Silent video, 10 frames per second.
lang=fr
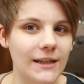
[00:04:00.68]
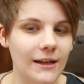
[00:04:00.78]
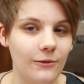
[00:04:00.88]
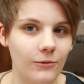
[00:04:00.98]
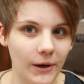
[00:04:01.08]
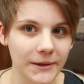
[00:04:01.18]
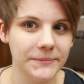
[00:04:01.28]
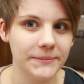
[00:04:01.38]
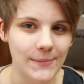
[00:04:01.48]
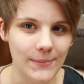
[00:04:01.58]
vous allez le voir,
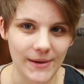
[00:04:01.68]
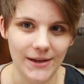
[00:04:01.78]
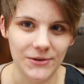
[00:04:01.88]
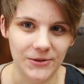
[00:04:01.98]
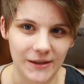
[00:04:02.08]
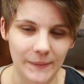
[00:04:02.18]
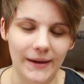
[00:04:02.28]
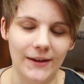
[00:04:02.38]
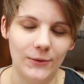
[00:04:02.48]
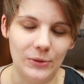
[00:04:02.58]
mais je n'ai
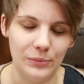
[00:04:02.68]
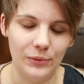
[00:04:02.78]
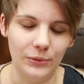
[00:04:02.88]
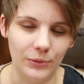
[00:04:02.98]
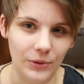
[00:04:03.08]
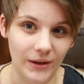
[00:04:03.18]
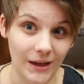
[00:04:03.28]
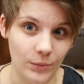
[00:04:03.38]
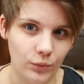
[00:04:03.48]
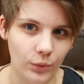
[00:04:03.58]
presque plus
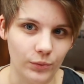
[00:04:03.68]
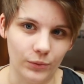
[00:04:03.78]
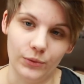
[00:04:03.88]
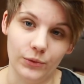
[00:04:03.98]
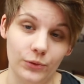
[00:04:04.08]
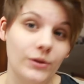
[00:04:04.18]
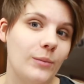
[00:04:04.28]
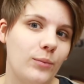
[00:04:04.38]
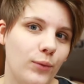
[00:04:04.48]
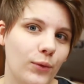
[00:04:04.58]
aucun bouton. Je
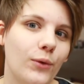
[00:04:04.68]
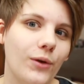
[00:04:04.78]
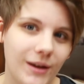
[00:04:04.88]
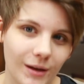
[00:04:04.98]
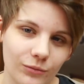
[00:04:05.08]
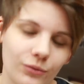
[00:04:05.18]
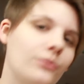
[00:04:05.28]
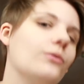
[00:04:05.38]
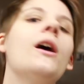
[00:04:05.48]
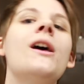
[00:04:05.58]
n'ai plus aucun
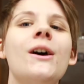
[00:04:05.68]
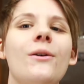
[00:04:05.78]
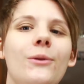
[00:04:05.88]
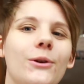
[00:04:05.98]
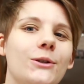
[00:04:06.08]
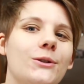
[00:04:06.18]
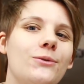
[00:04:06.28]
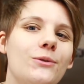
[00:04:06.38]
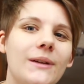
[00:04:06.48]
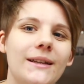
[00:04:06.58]
bouton. Donc
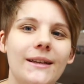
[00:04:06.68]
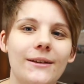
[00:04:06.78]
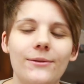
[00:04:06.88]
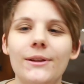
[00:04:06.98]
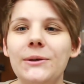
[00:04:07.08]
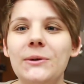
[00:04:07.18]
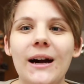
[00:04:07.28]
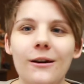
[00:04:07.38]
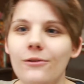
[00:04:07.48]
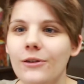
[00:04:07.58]
je vous mets des vidéos
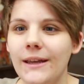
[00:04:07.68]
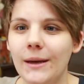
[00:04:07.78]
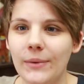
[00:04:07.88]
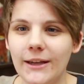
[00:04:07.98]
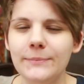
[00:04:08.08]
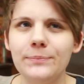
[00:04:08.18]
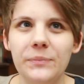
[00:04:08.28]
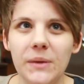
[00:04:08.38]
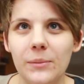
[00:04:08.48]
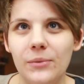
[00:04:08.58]
avant et après
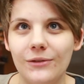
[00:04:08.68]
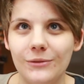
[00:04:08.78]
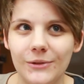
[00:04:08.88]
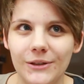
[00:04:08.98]
pour vous